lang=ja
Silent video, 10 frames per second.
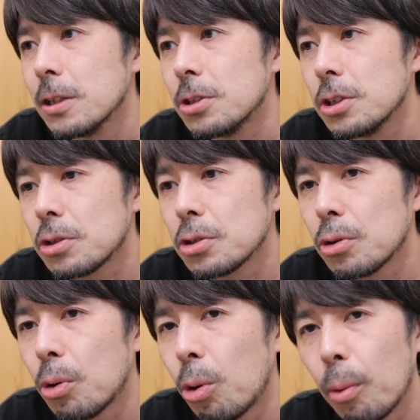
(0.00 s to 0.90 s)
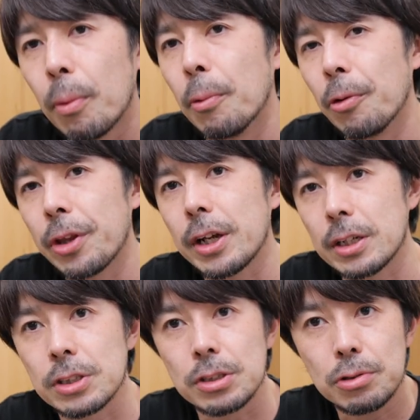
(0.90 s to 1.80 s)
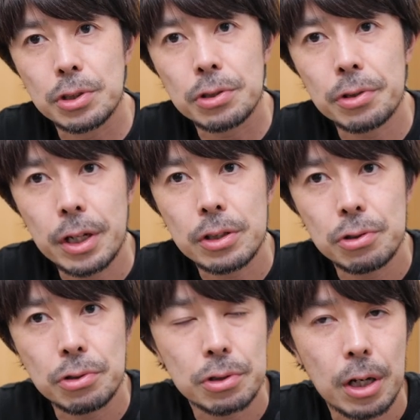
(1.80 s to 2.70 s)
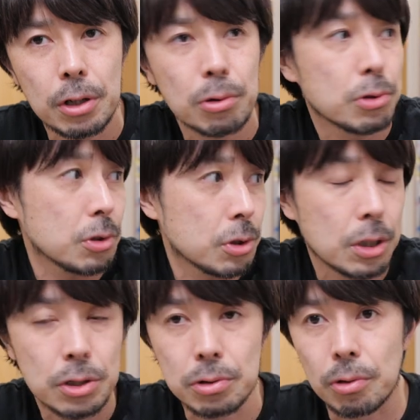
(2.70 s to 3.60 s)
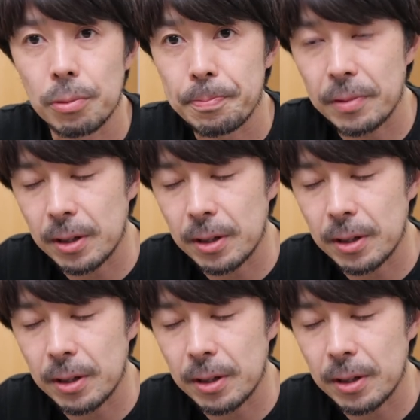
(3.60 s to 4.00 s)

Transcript: 事実上ほぼ問題なし後ろにね 90×60cm の